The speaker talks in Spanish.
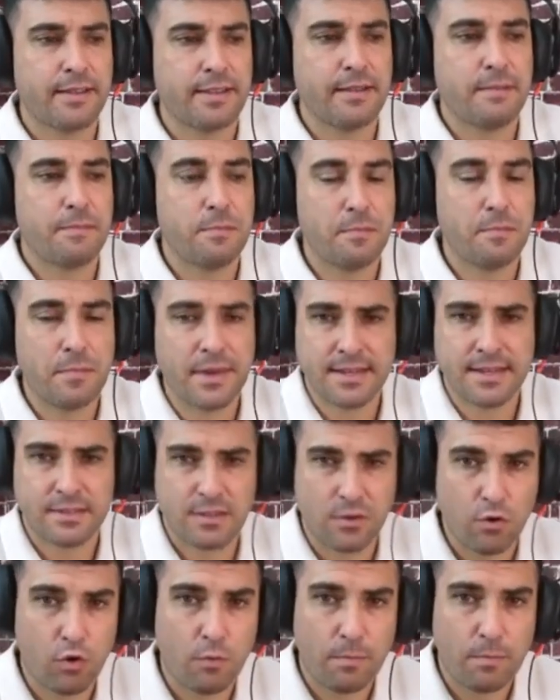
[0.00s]

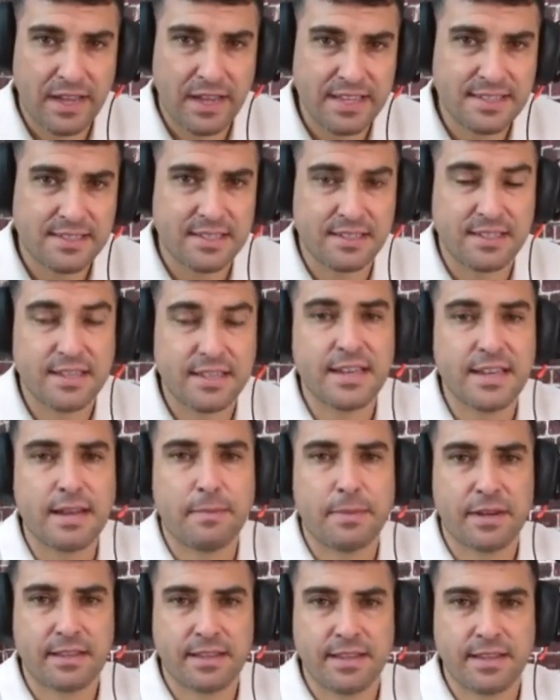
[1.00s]
más los países siguen
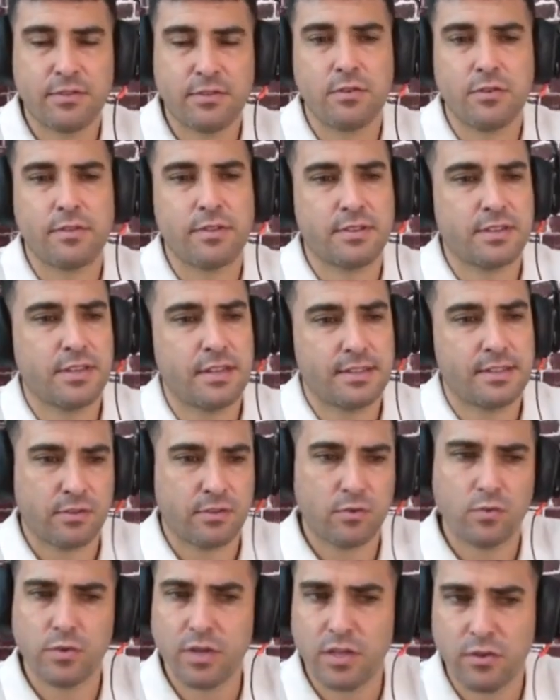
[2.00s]
apretando, es decir,
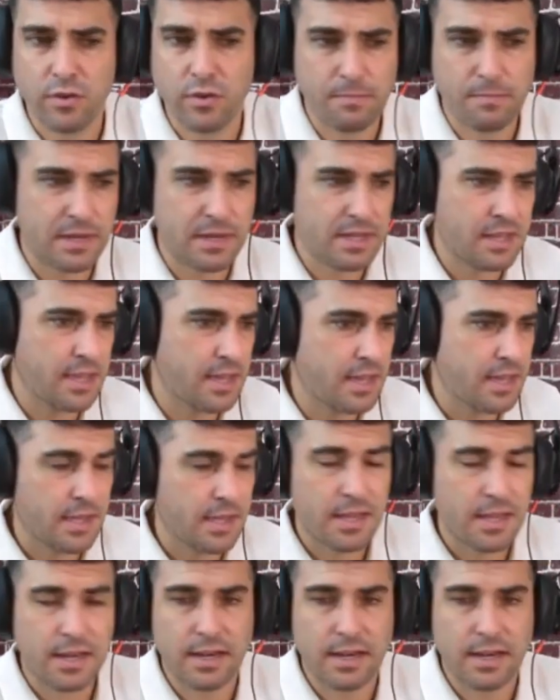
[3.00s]
Estados Unidos, España,